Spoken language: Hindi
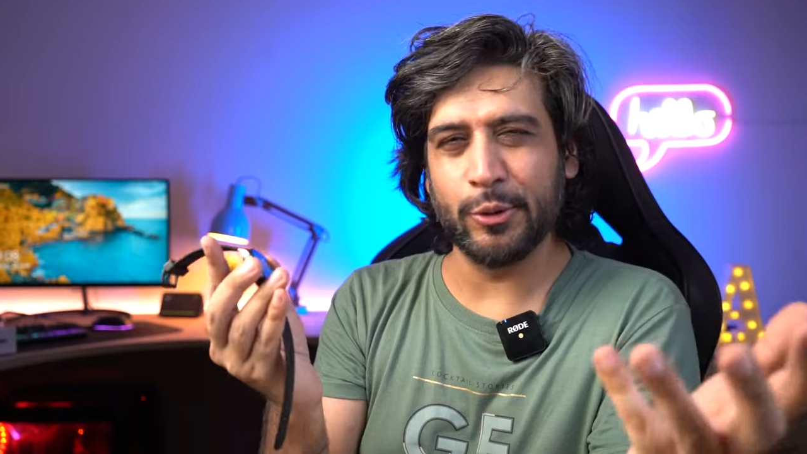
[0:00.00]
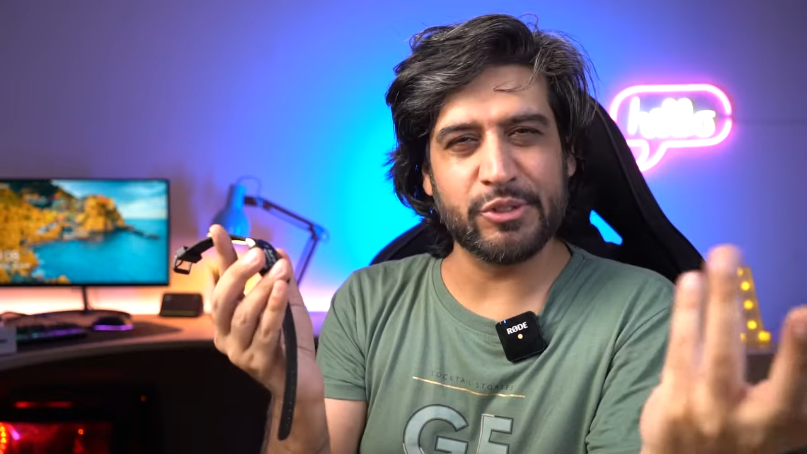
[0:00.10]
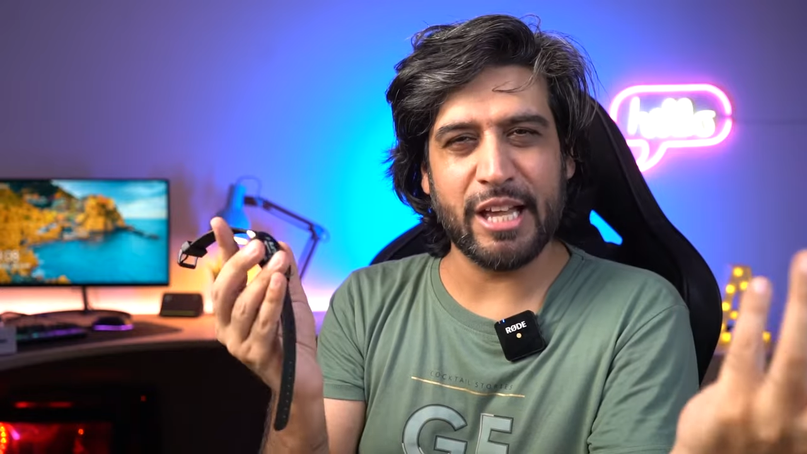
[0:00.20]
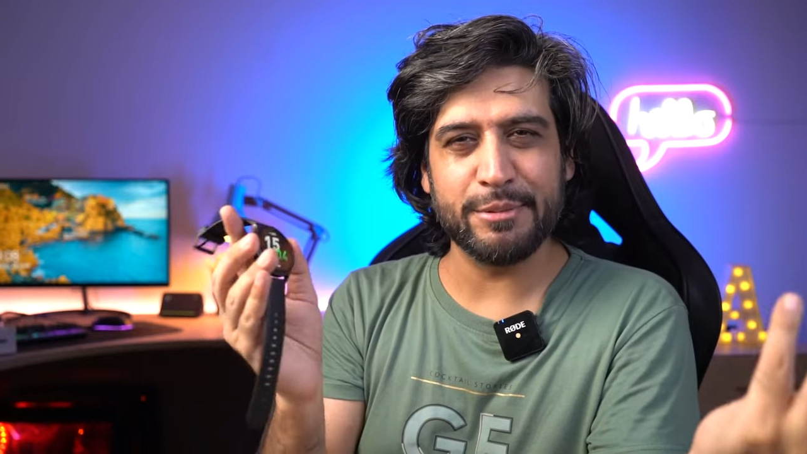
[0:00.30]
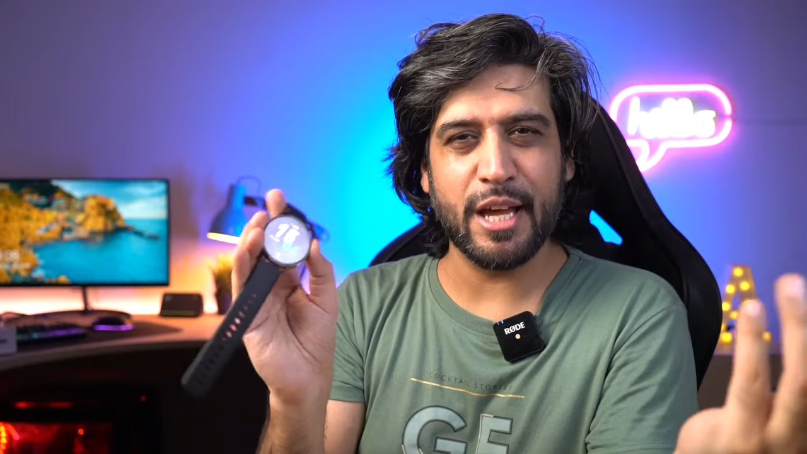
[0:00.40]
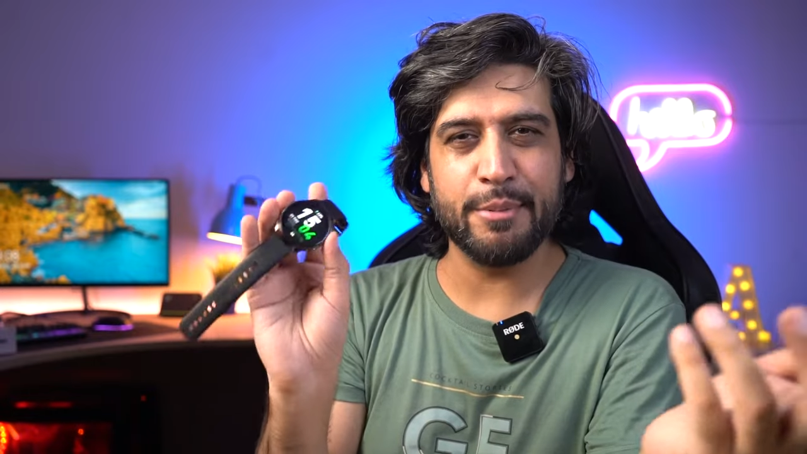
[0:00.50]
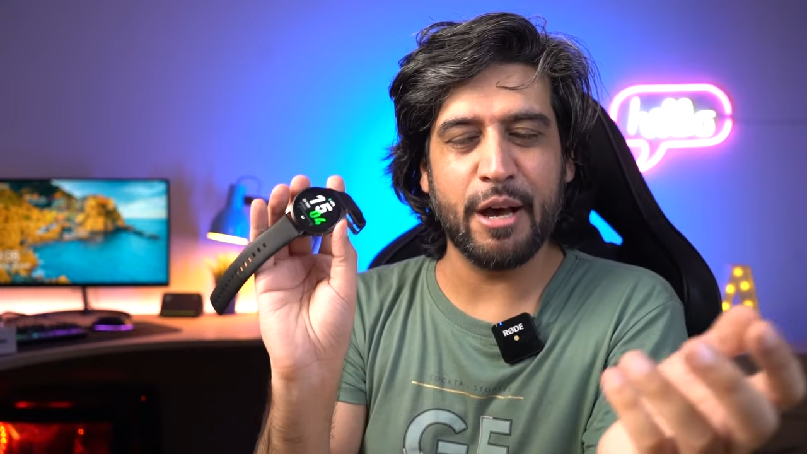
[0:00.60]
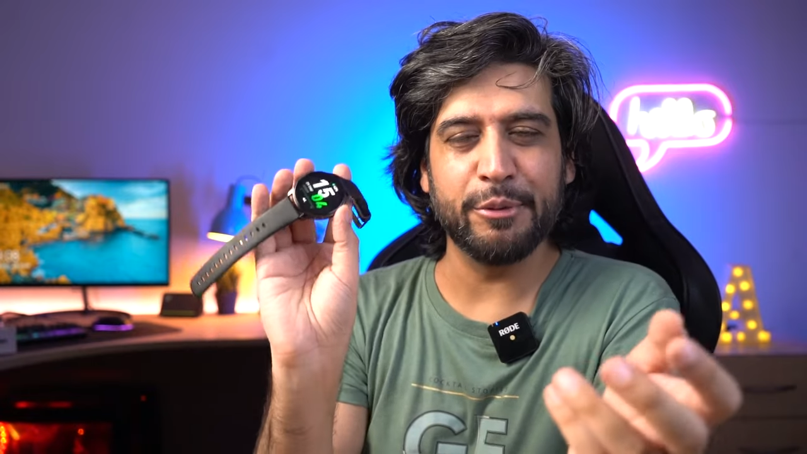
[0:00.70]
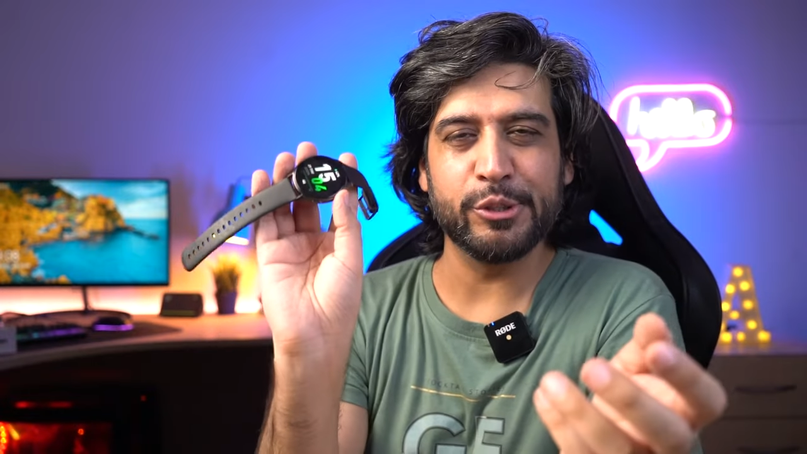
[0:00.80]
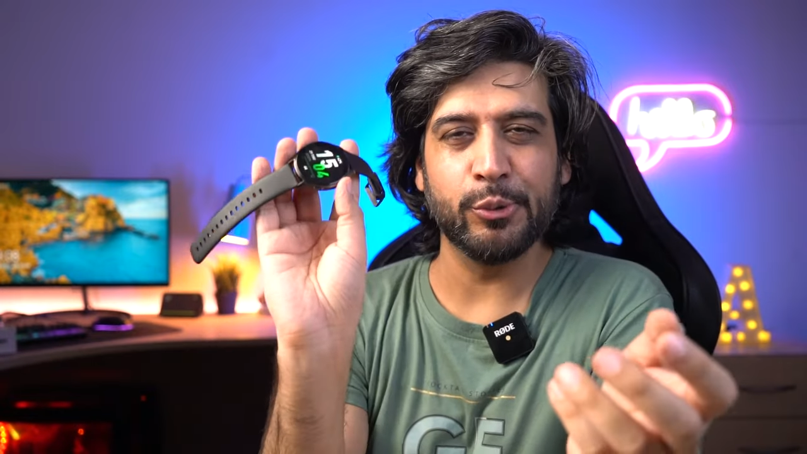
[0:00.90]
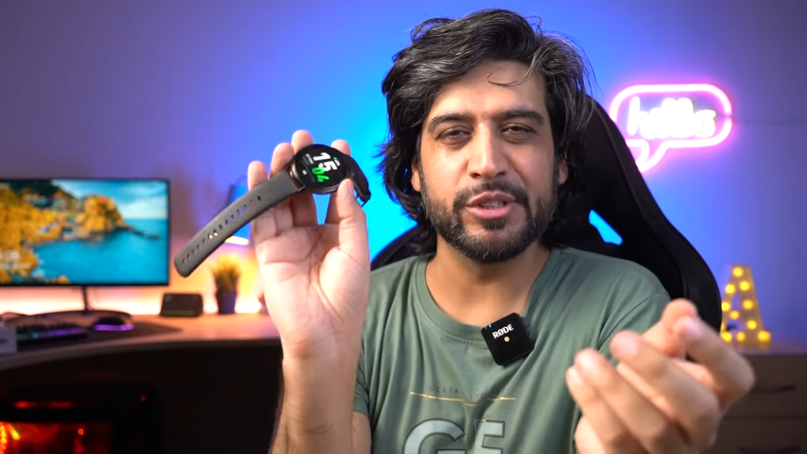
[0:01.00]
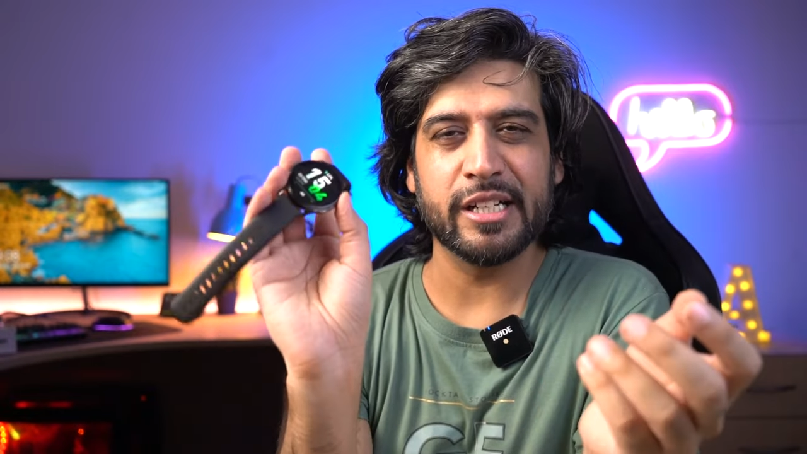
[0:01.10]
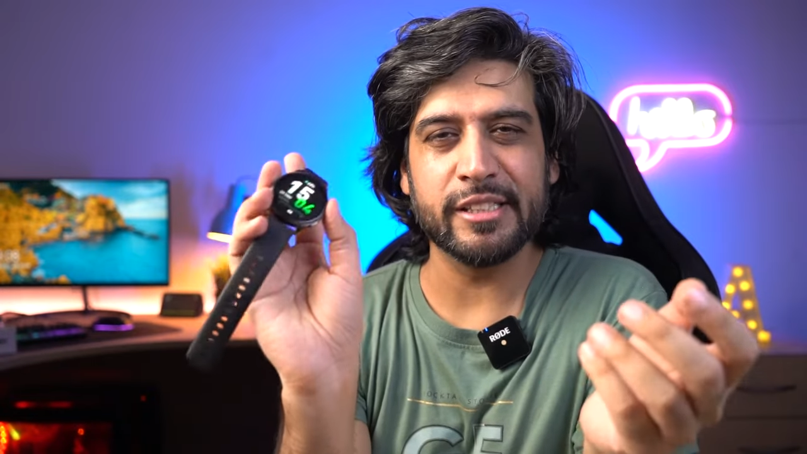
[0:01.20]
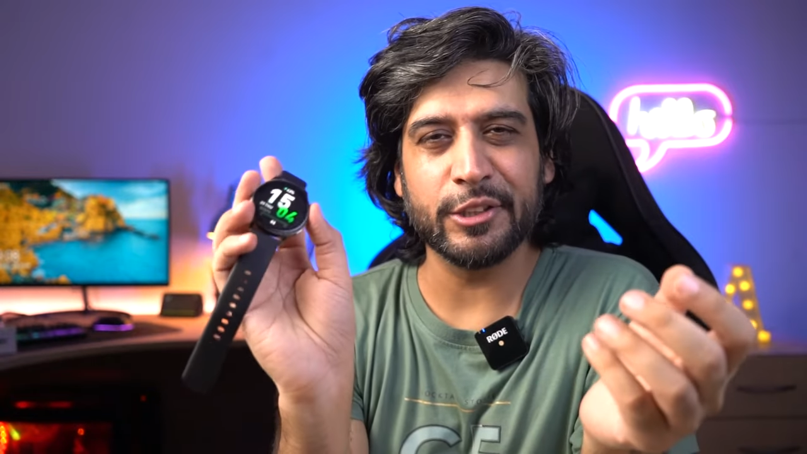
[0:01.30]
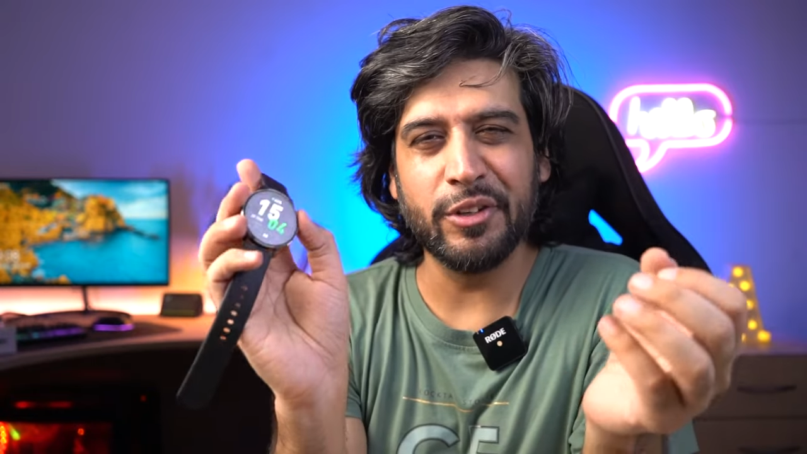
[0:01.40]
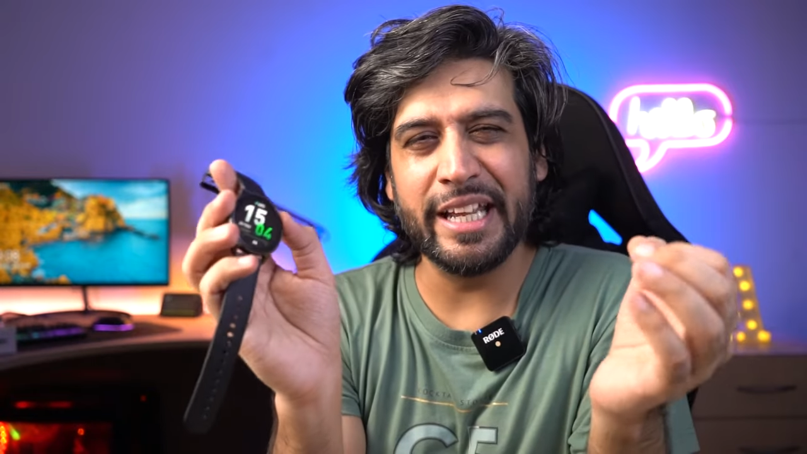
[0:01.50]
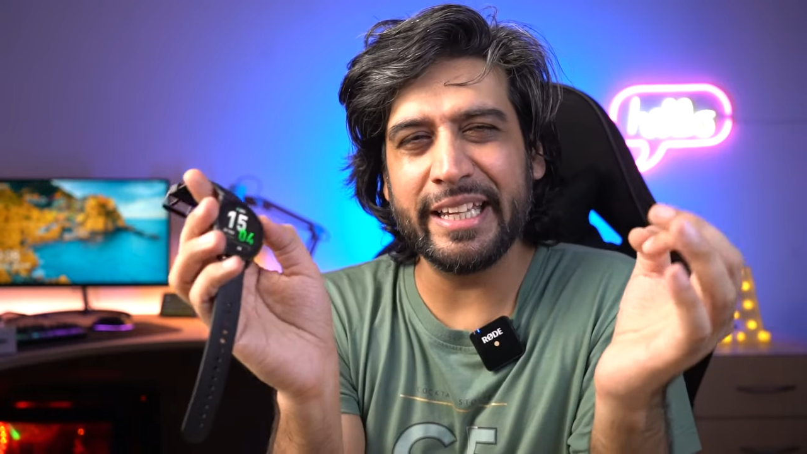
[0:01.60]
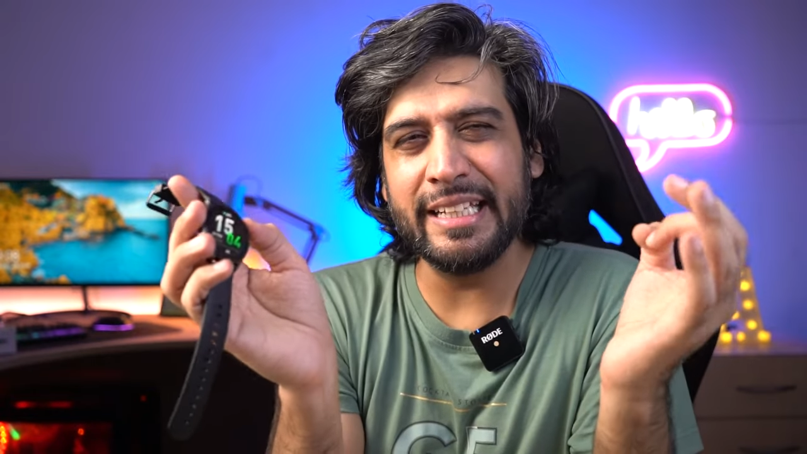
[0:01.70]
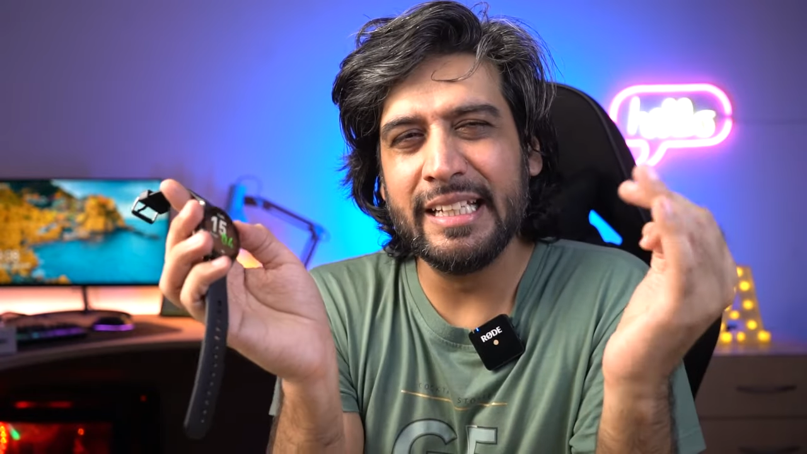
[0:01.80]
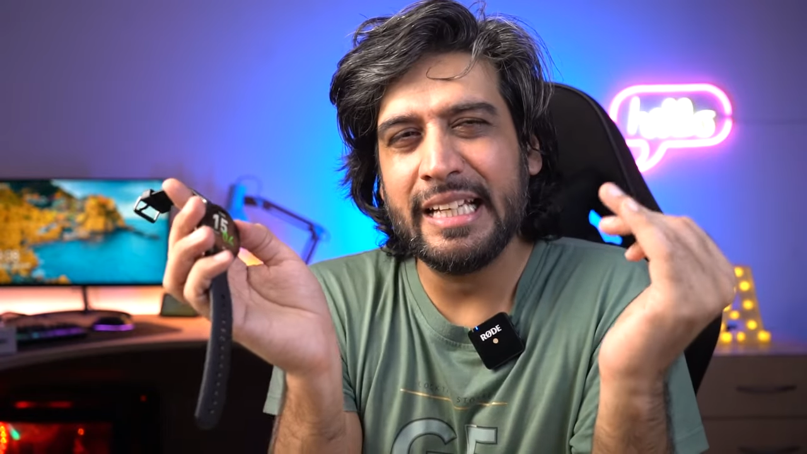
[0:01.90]
तो उस हिसाब से आप यहाँ पर चूज़ कर सकते हो
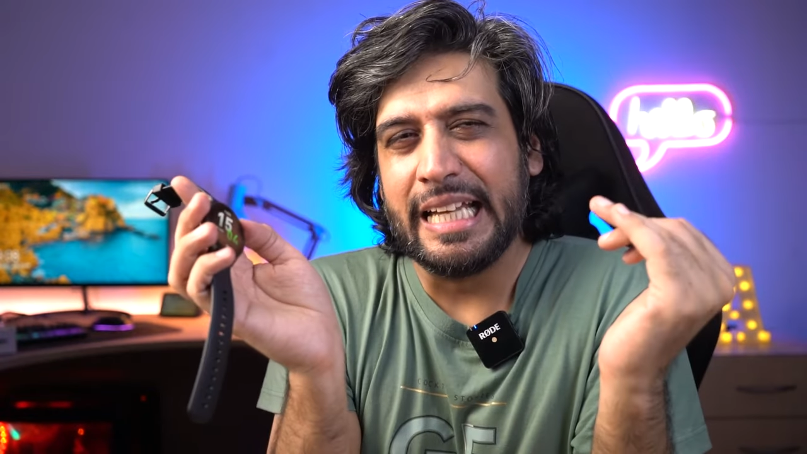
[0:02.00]
लेकिन